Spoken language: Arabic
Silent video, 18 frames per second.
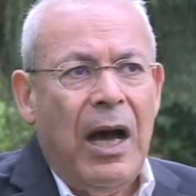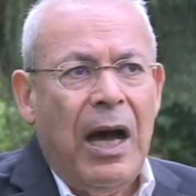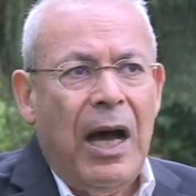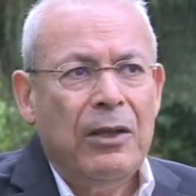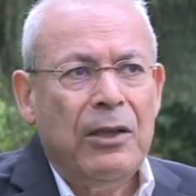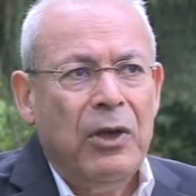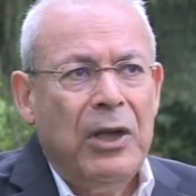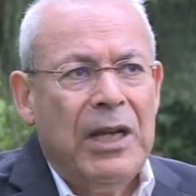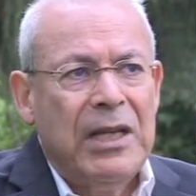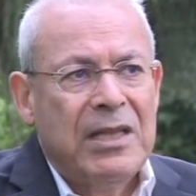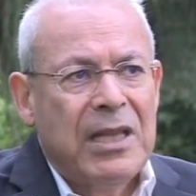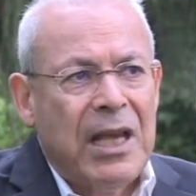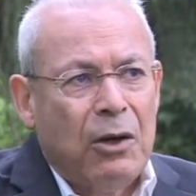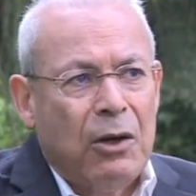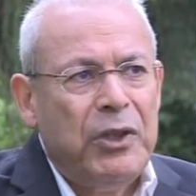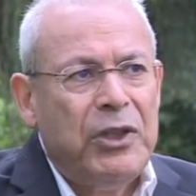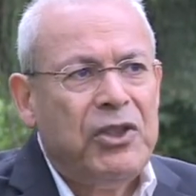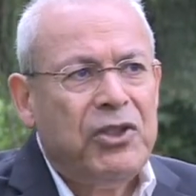هدول
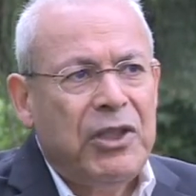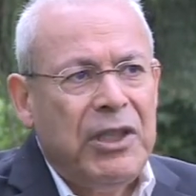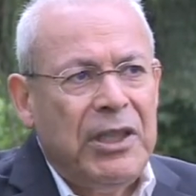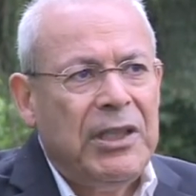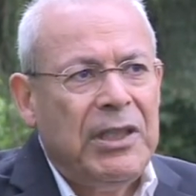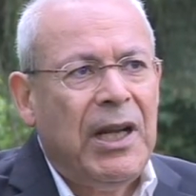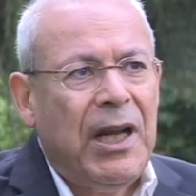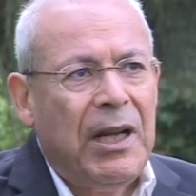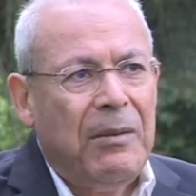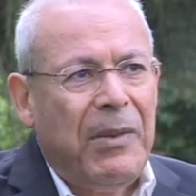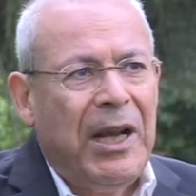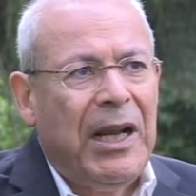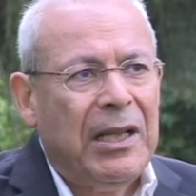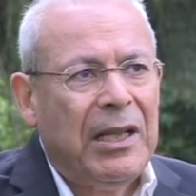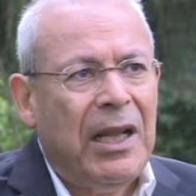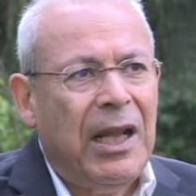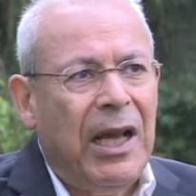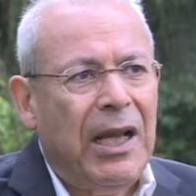ثروه جديده
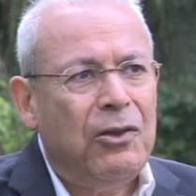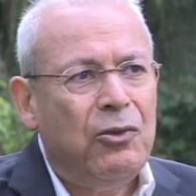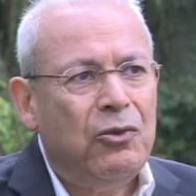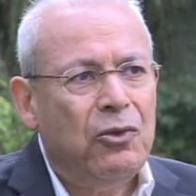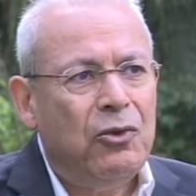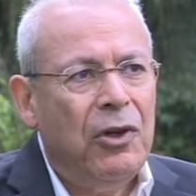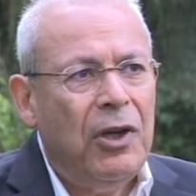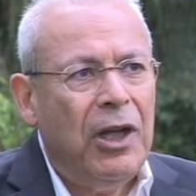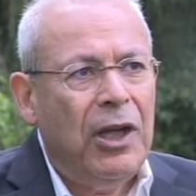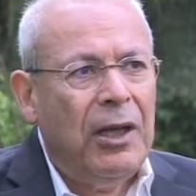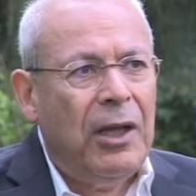للبلد لانه